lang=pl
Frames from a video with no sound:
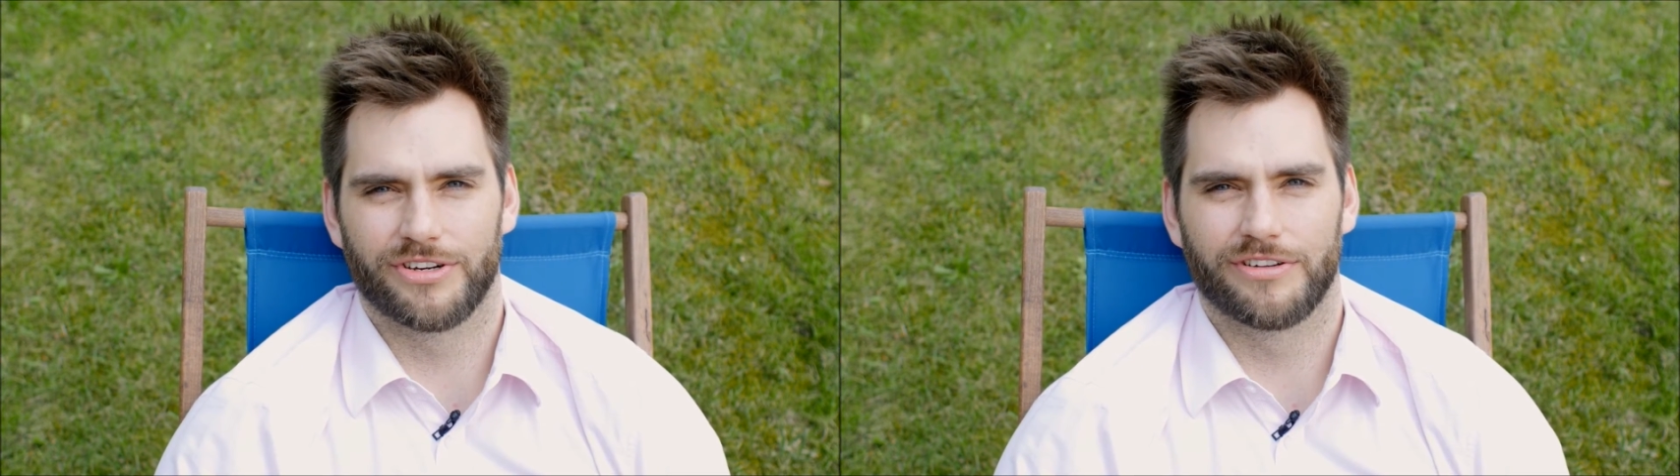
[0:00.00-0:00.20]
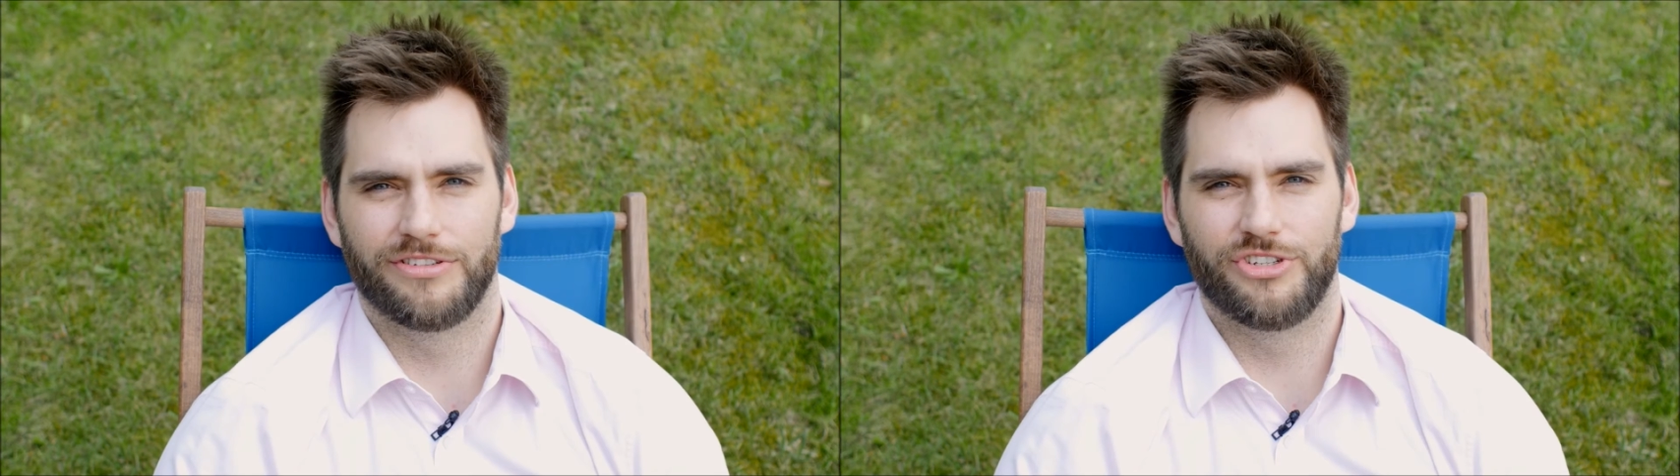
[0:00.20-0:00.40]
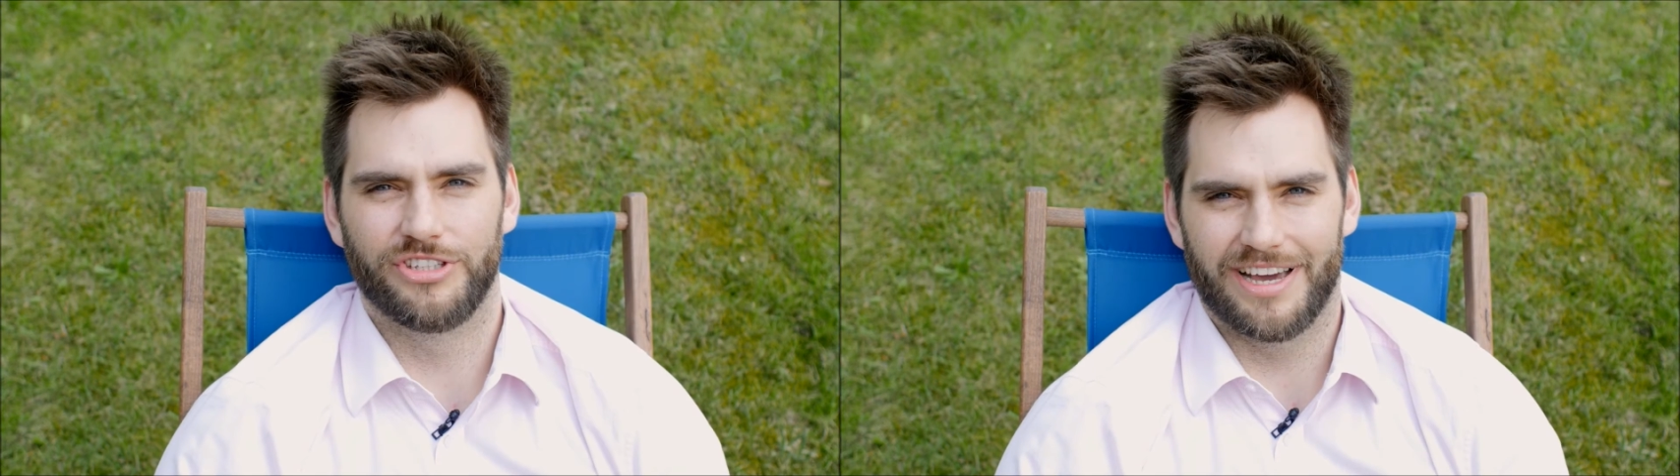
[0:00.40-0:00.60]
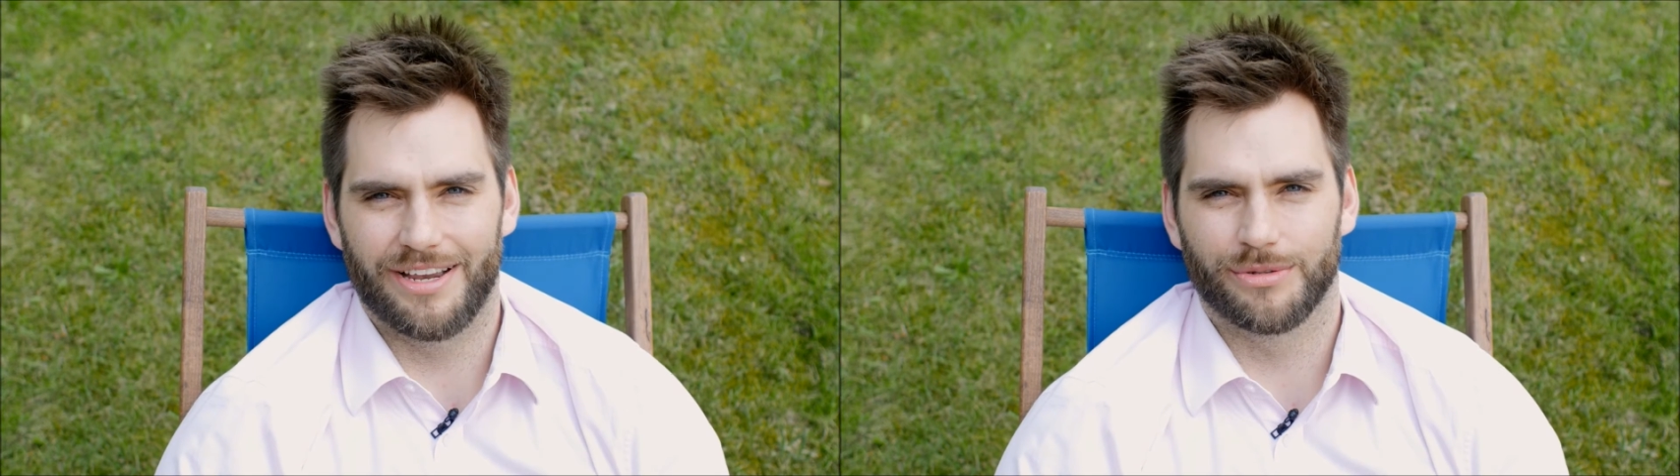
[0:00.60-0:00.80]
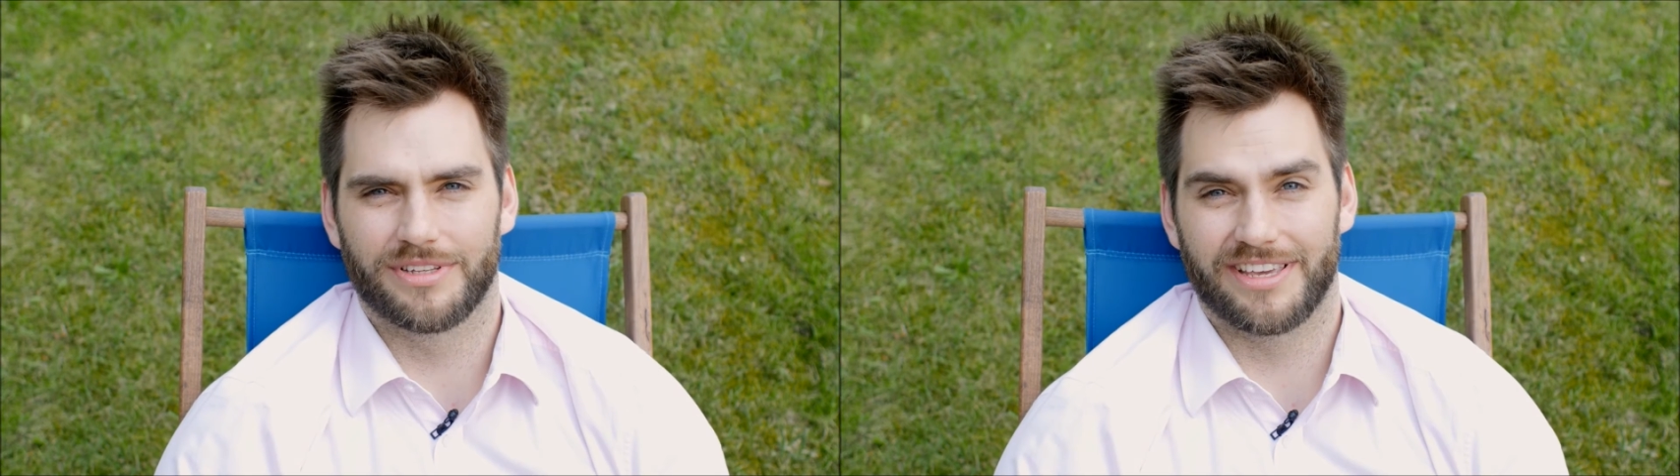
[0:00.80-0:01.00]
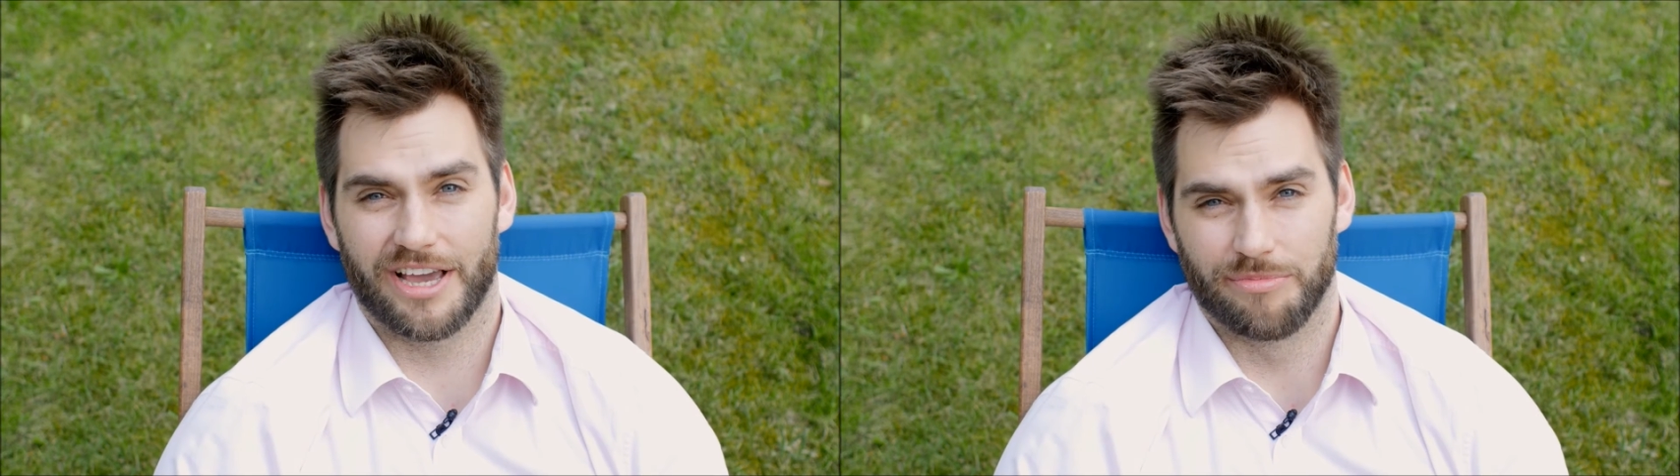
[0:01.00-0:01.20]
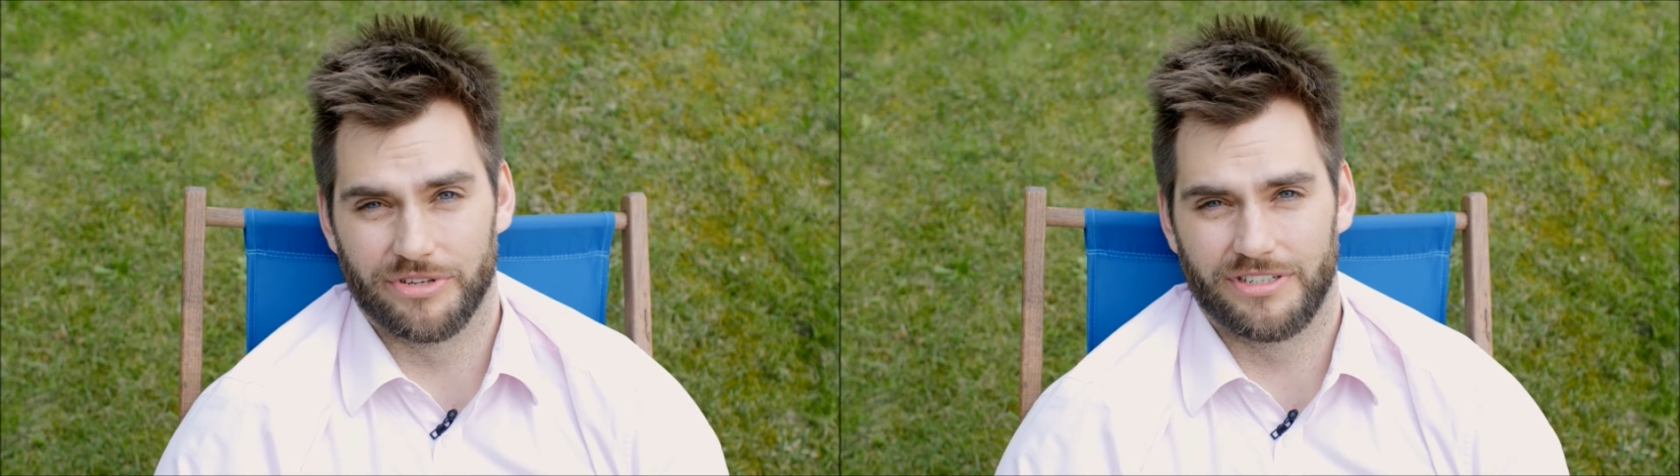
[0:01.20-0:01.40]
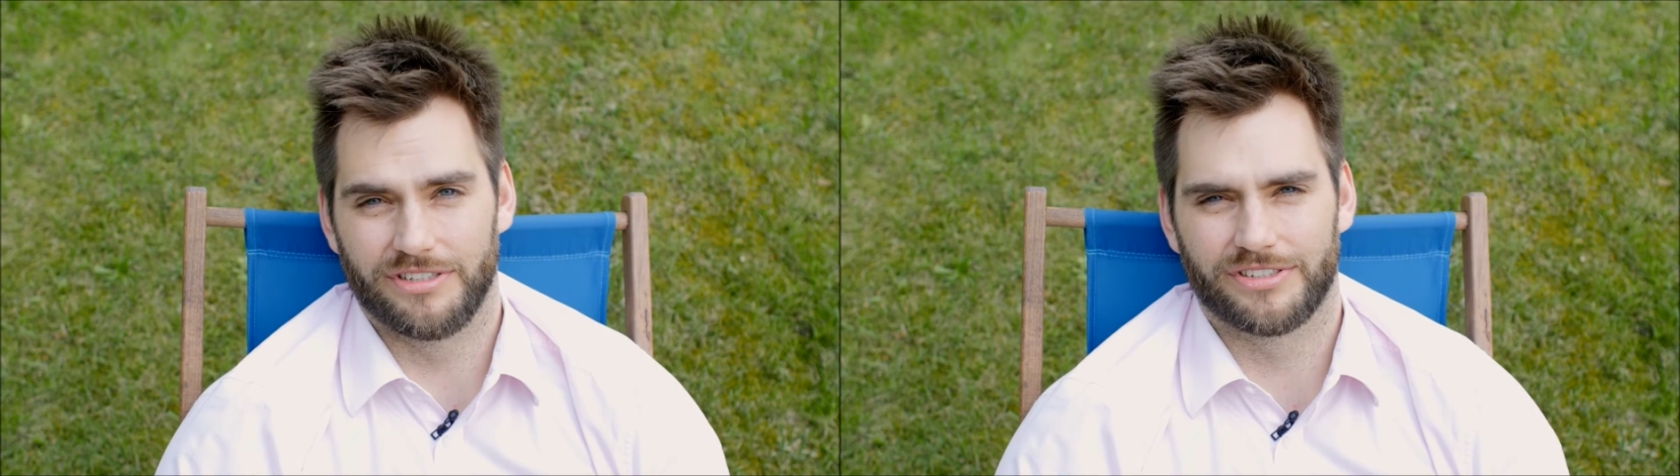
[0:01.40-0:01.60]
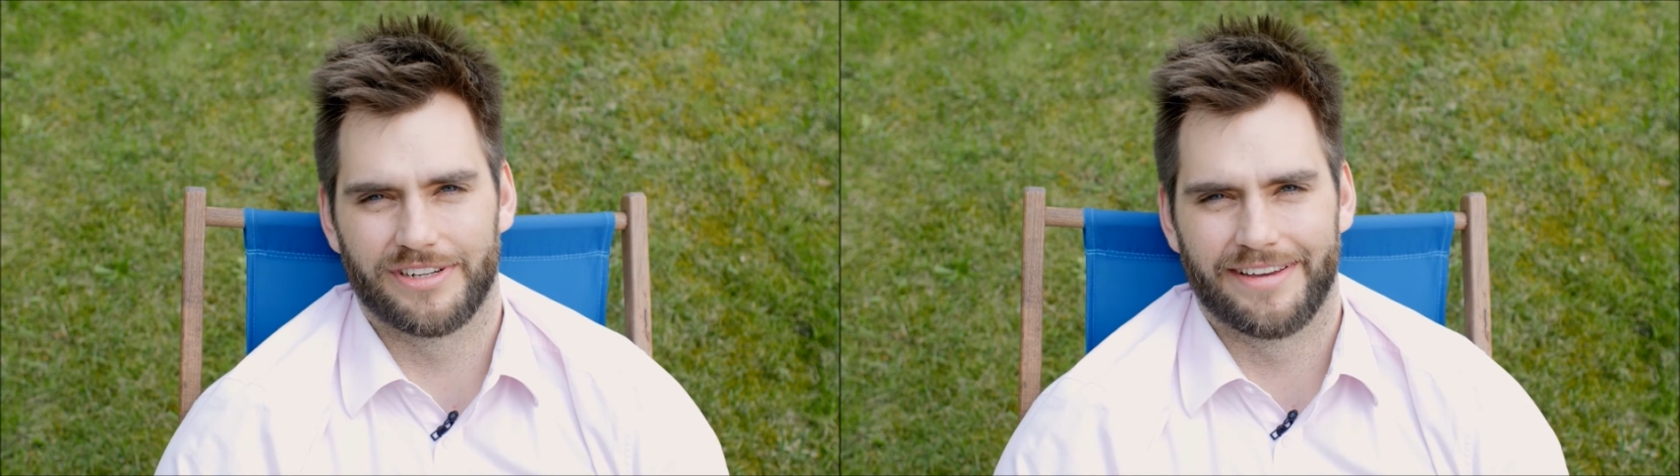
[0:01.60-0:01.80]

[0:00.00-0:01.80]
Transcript: o digitalu tak, jak myślisz.